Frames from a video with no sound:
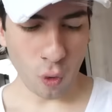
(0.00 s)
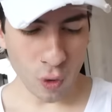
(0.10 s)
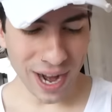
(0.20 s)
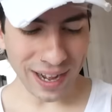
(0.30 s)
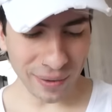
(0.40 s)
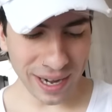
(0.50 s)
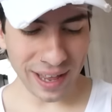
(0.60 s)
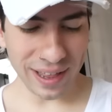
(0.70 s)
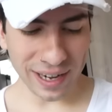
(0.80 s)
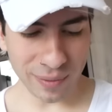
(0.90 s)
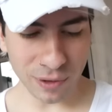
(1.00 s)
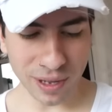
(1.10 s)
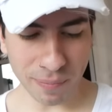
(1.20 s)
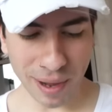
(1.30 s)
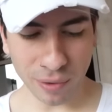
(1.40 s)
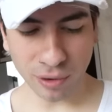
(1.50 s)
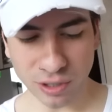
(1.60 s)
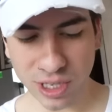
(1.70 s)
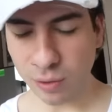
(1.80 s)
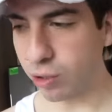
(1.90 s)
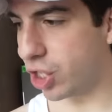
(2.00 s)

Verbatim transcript: Una rebanada de jamón de pavo, según